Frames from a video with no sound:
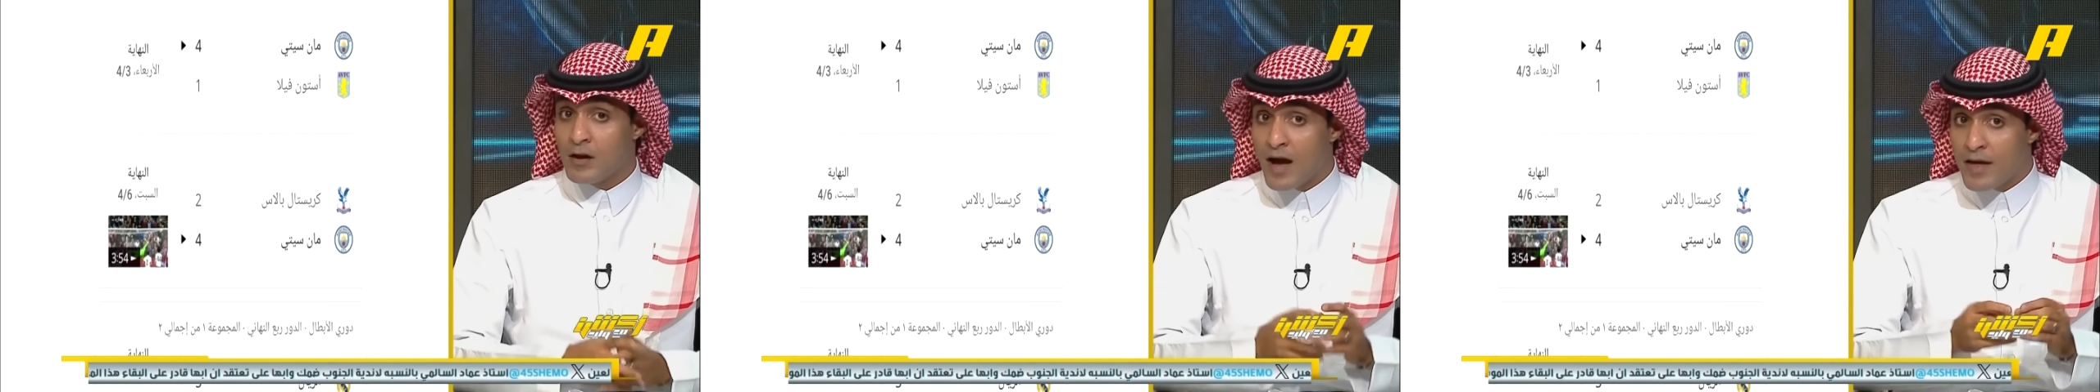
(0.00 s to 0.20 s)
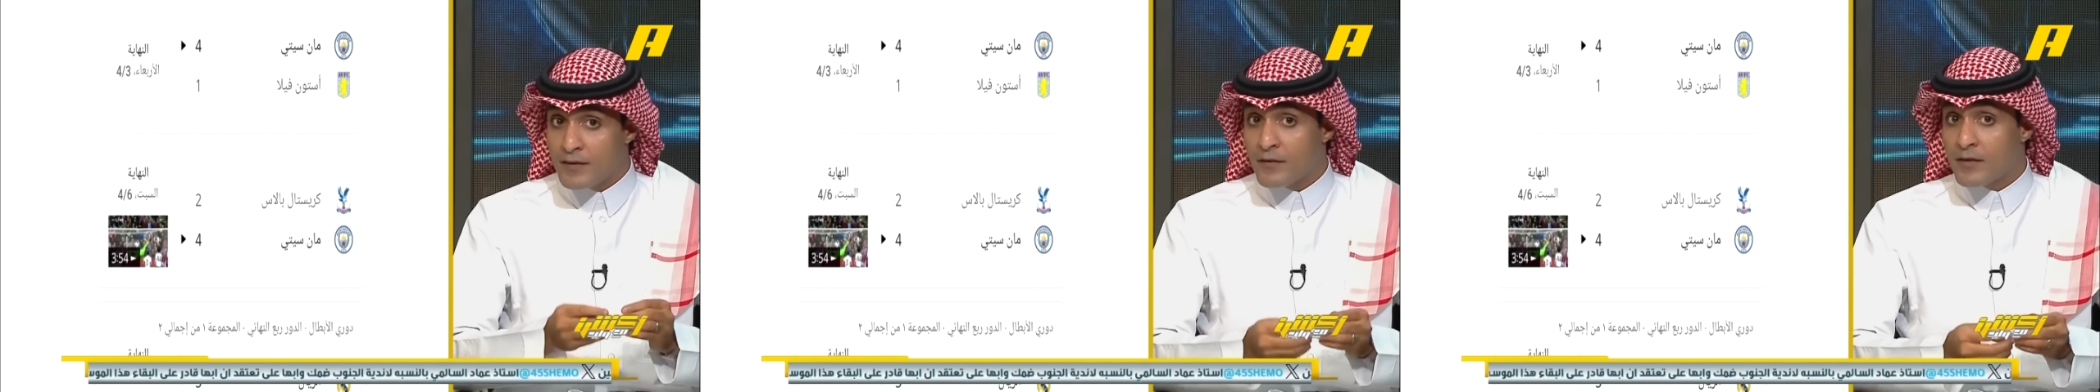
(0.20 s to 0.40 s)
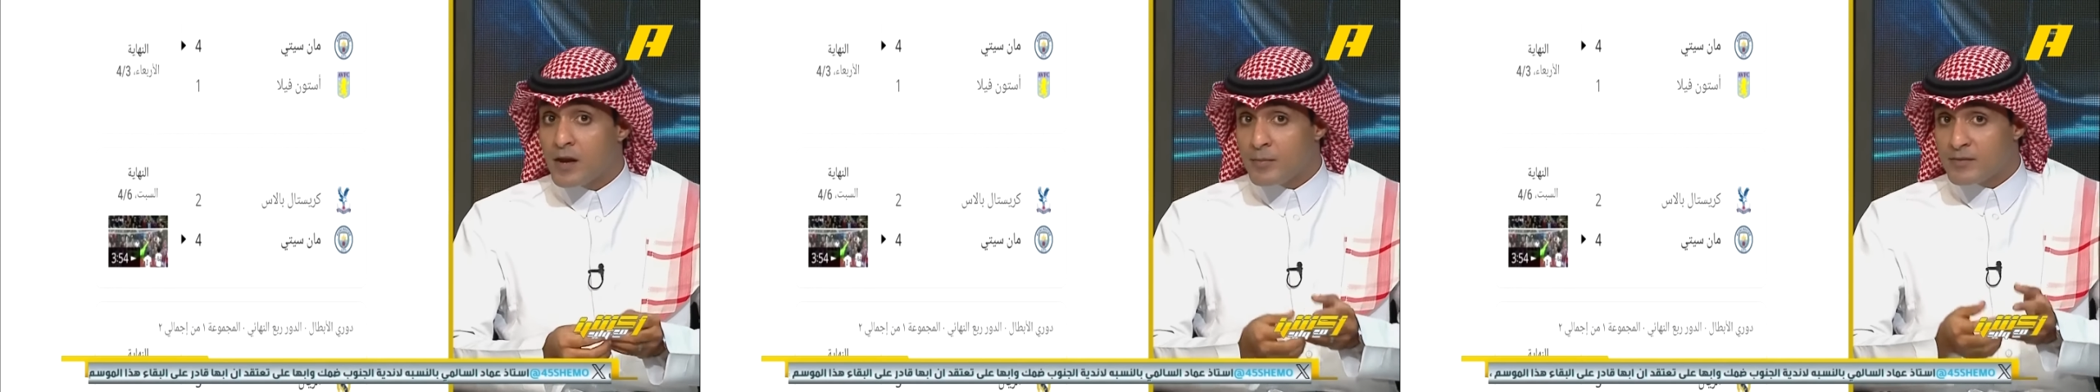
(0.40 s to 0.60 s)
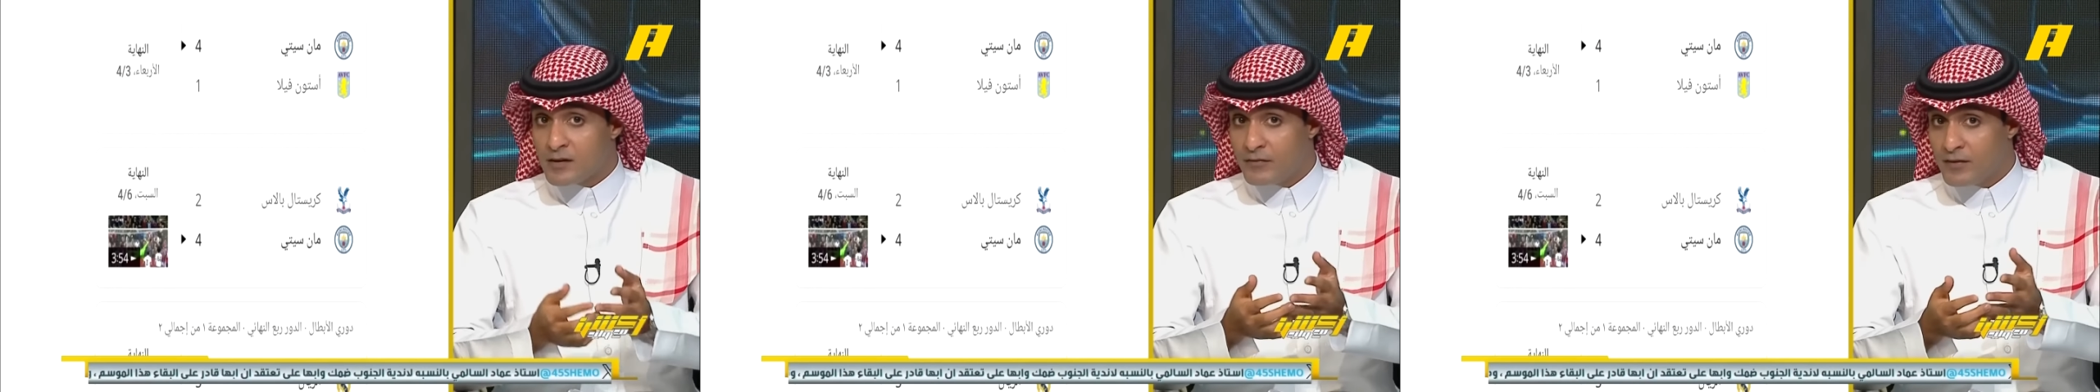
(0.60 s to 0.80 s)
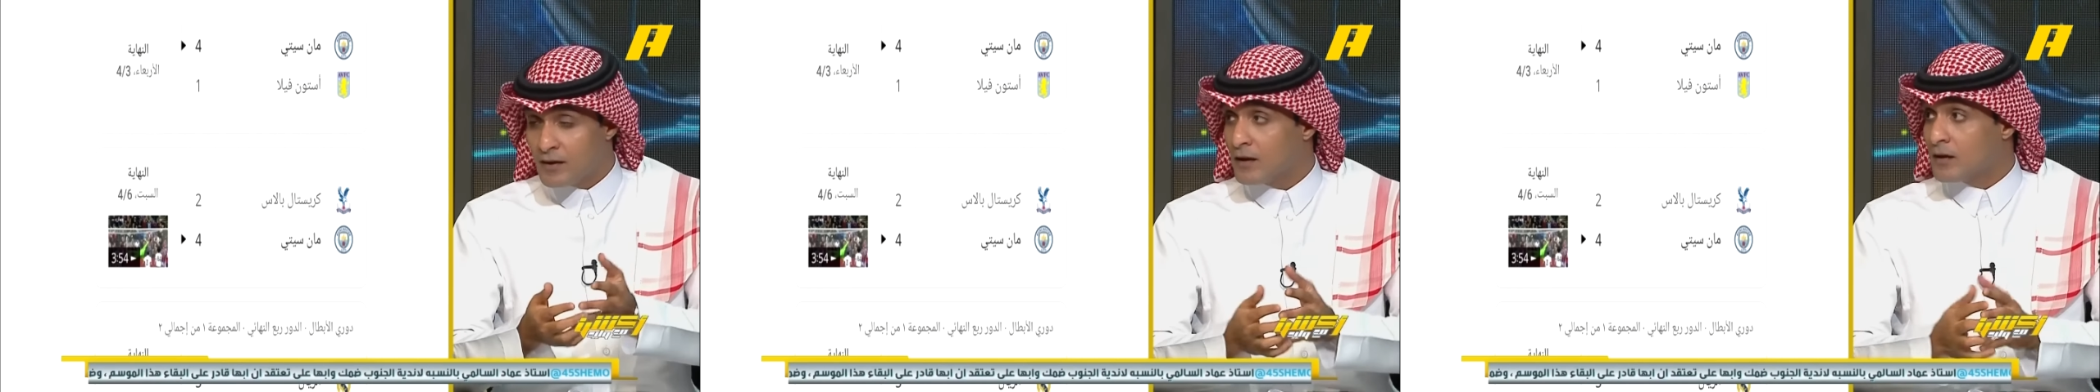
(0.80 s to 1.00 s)
هذه ضريبه كيف
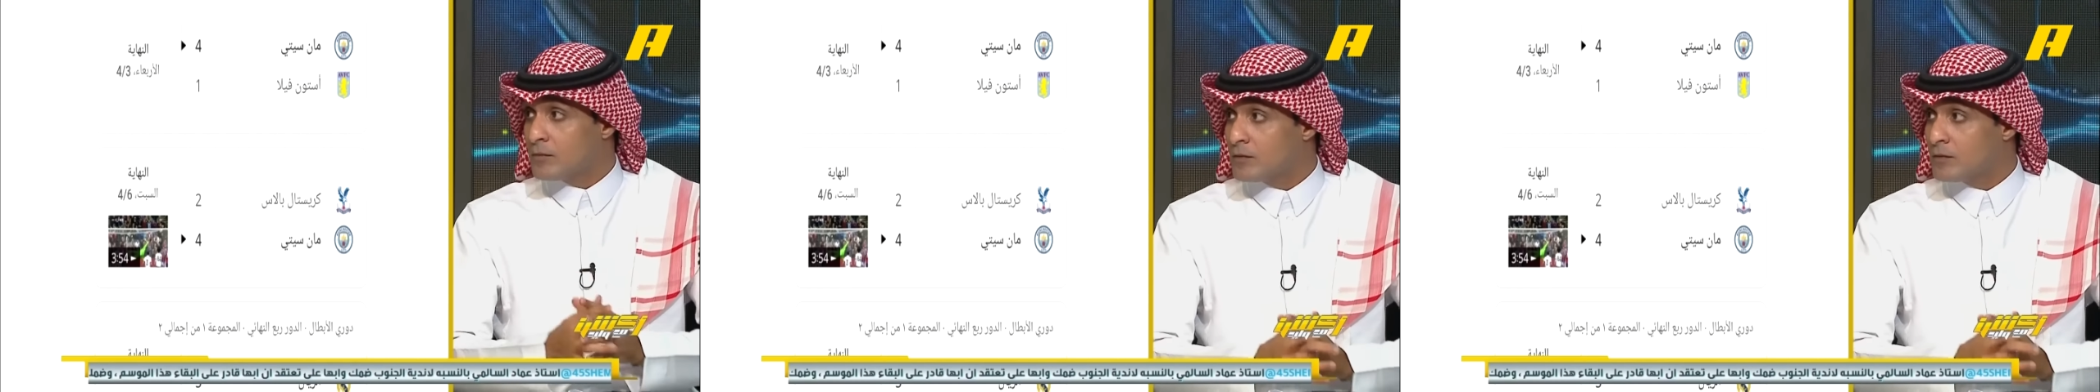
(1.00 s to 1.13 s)
راح دبي